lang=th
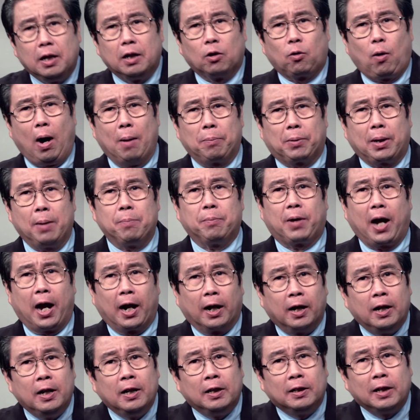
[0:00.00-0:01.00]
ความเข้มแข็ง
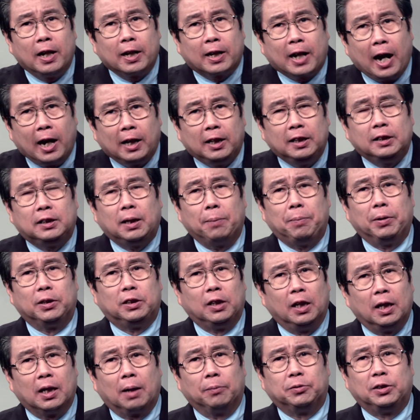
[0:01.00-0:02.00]
ในการที่จะเผชิ
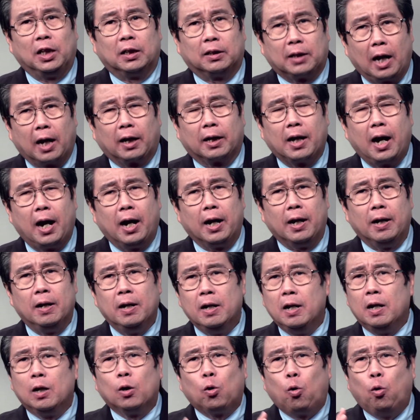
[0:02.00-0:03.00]
ญกับสิ่งต่างได้
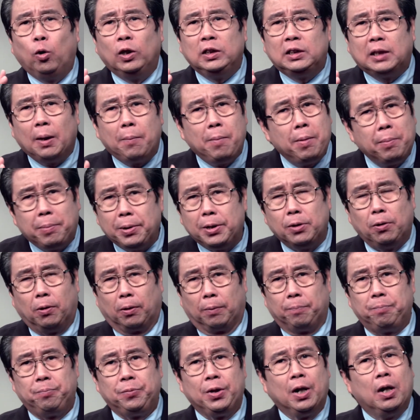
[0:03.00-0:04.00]
คุณจะไม่ประโยชน์
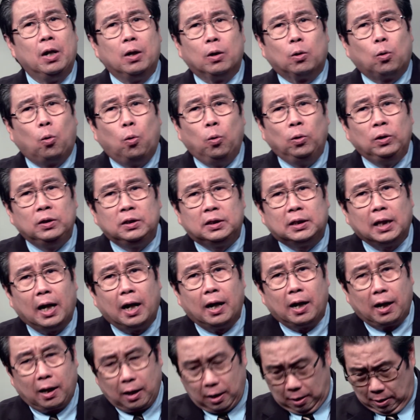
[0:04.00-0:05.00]
คุณจะ
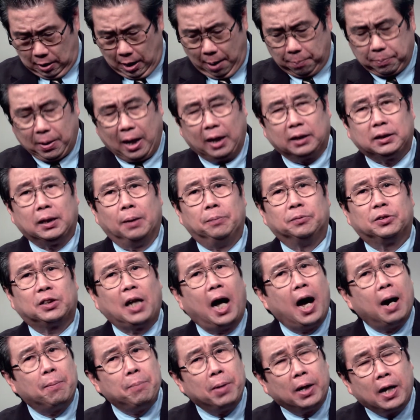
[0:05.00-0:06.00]
รับการเสริมสร้า
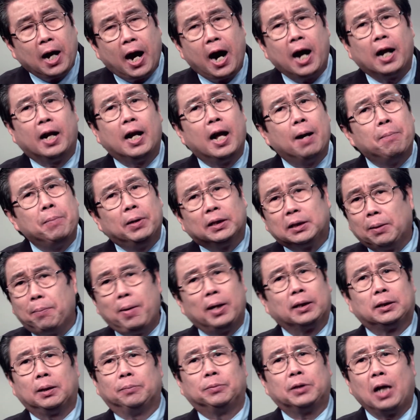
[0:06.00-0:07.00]
งไม่ได้ และไม่สามารถ
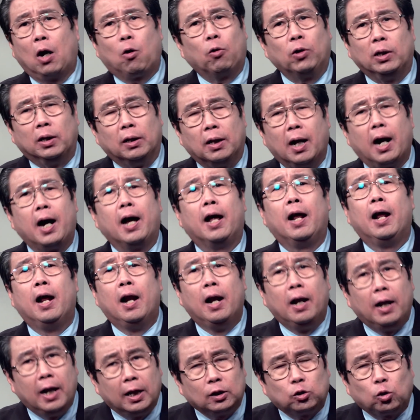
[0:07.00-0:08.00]
เสริมสร้างคนอื่นได้
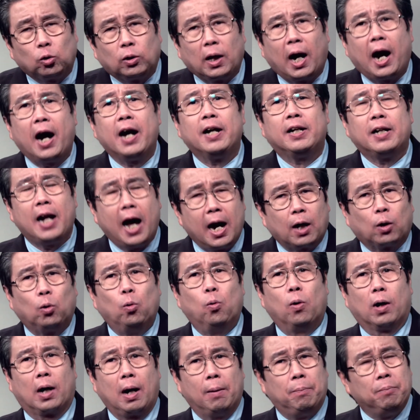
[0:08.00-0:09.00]
และสุดท้ายน่ากลัว
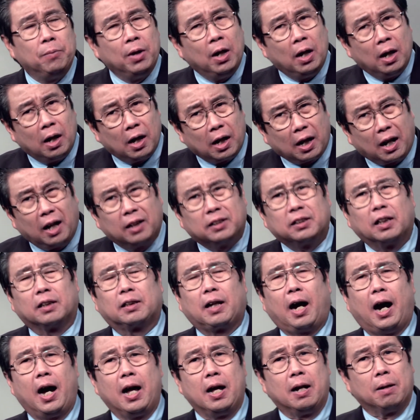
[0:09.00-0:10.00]
ครับการังจะ
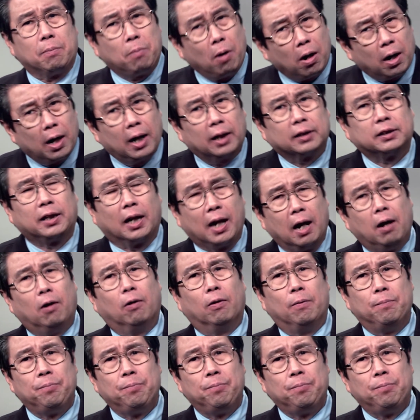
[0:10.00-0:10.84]
ตาย เพราะกำลังจะเน่า